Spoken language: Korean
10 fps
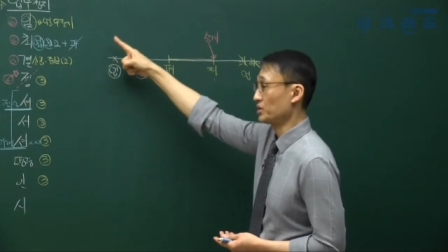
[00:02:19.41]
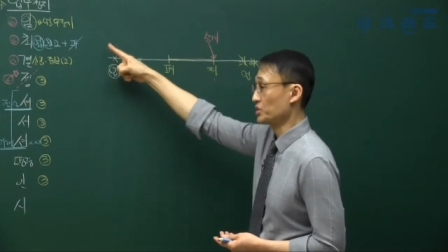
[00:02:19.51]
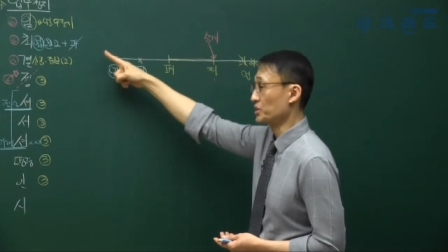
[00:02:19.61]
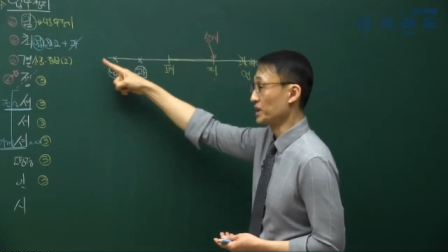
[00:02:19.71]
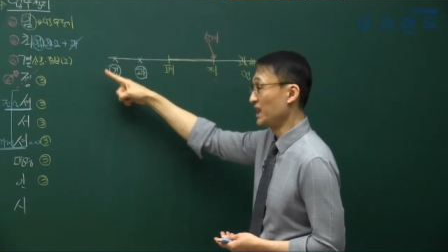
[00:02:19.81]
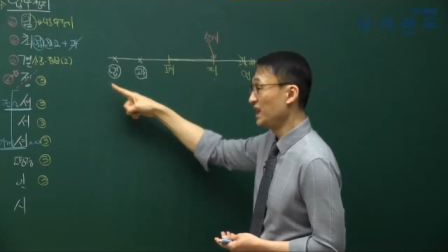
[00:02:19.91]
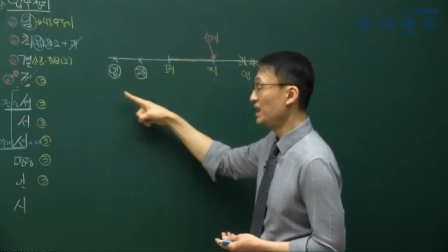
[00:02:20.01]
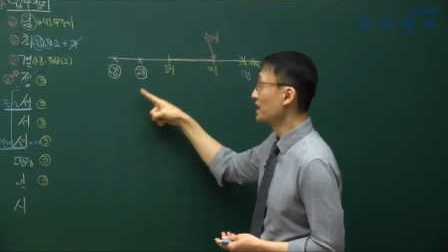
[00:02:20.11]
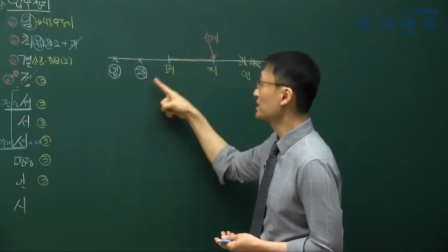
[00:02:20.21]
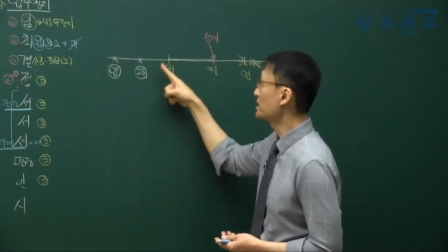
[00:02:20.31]
그렇죠.
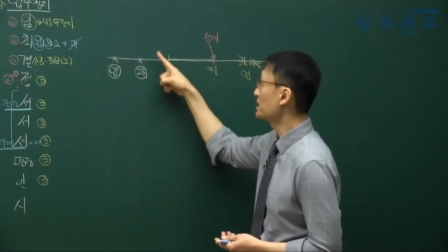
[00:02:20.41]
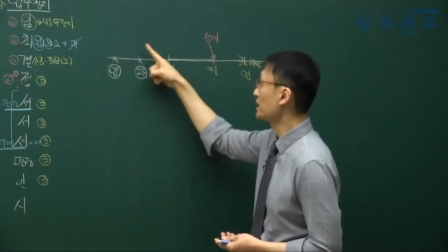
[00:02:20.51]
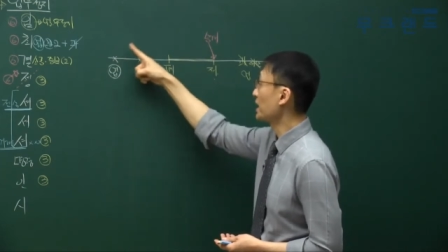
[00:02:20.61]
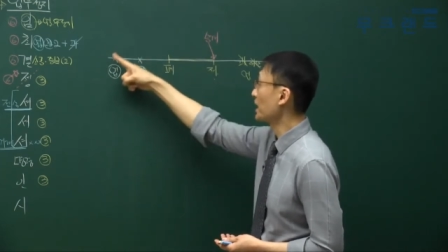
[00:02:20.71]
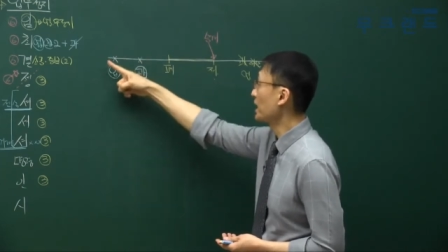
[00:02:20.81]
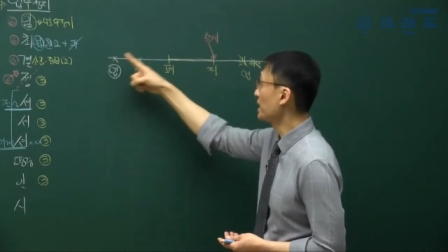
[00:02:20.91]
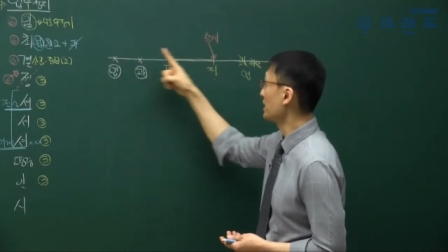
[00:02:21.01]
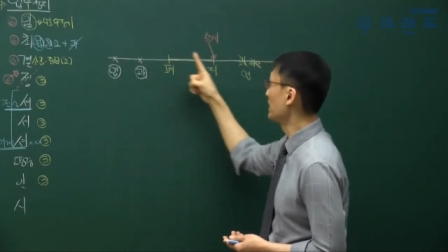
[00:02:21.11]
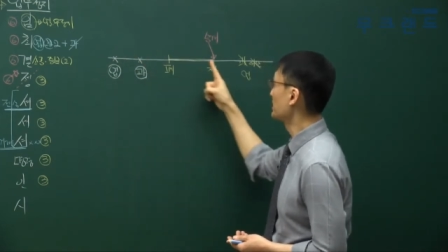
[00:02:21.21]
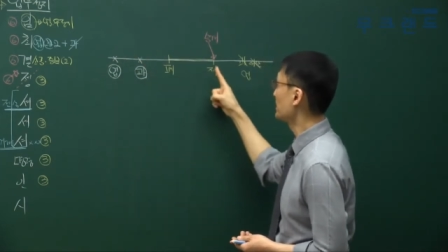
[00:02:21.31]
1년치가
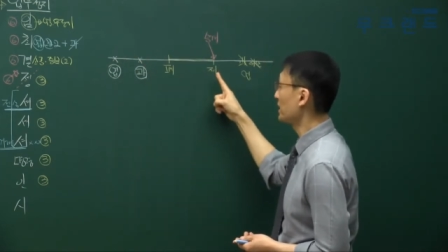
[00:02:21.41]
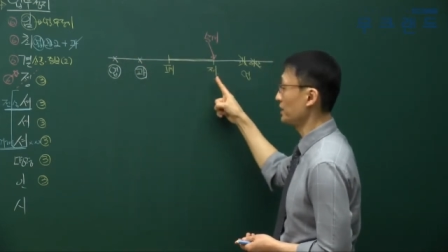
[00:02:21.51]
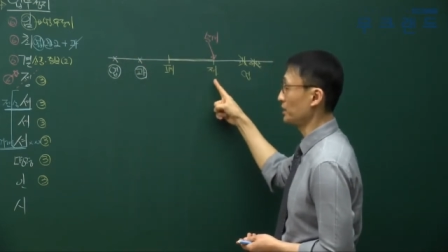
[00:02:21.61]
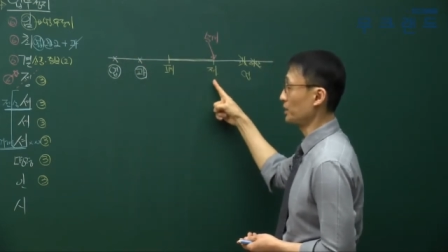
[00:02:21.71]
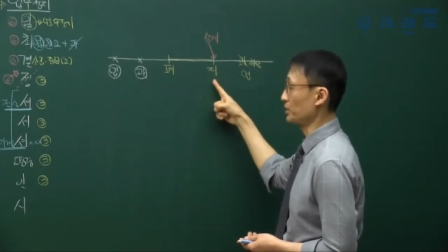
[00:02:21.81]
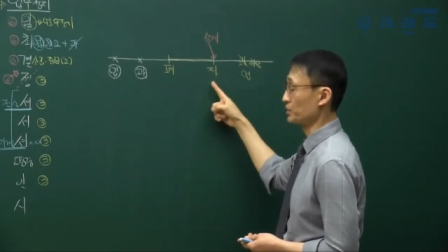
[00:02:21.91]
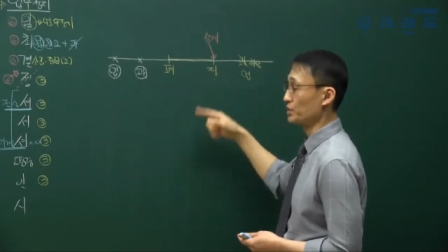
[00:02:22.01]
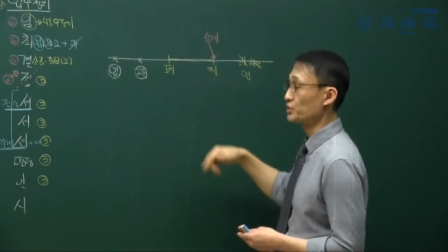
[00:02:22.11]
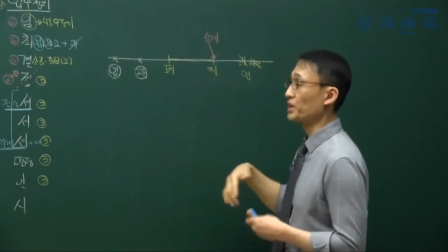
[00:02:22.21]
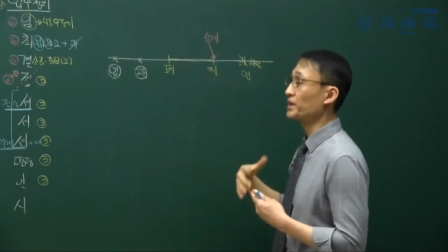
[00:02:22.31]
이날 승계된다는 거죠.
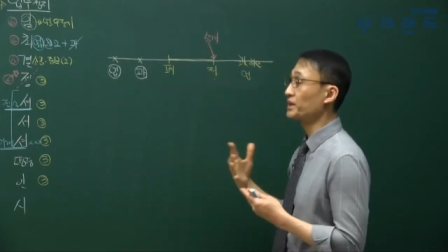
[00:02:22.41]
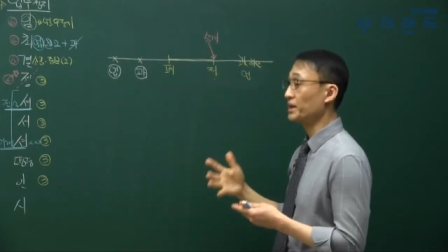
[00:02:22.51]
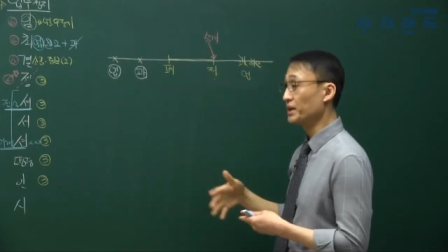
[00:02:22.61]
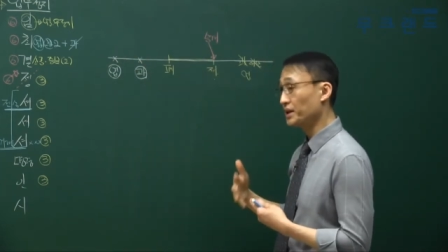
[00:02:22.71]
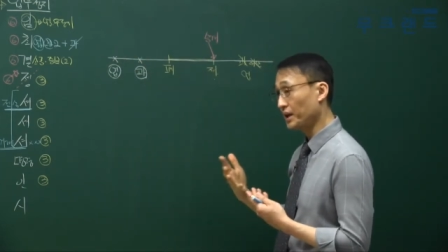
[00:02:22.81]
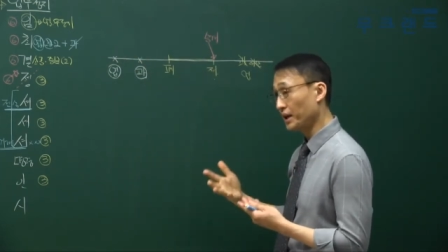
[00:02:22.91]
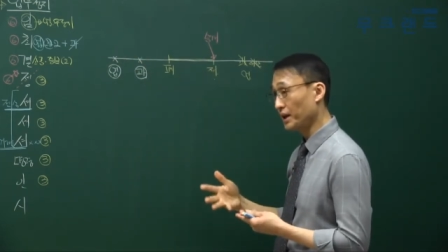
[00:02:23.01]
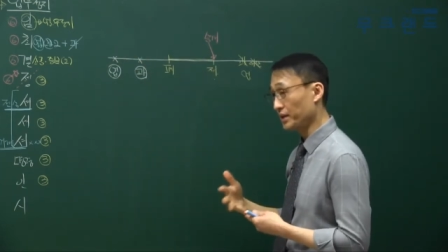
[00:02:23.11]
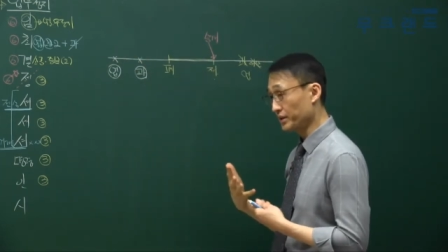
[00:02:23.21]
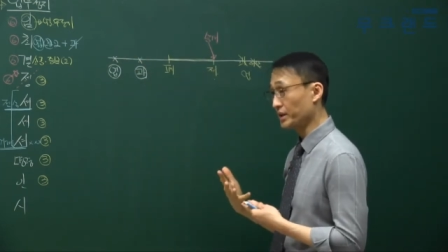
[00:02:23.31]
최근
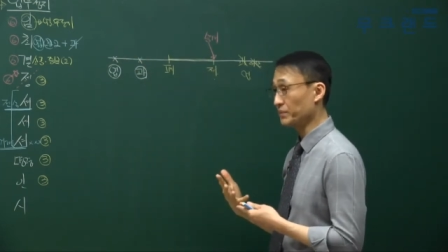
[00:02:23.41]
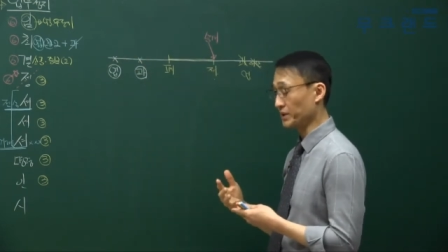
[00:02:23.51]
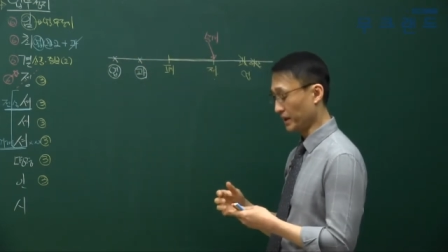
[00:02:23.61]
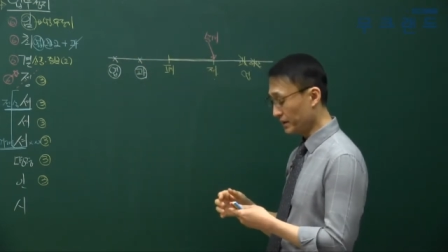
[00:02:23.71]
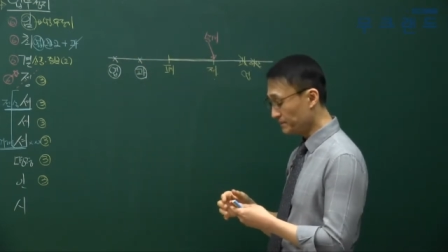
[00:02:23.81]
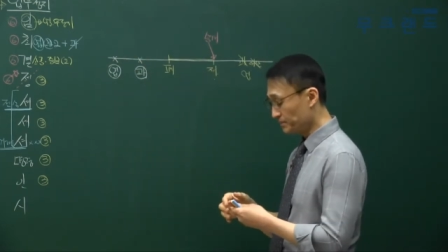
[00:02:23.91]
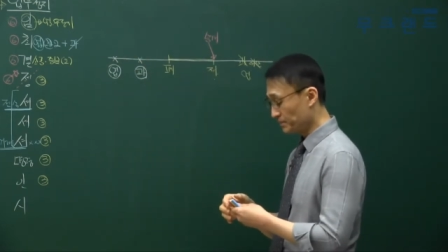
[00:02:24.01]
1년이네 이것 때문에.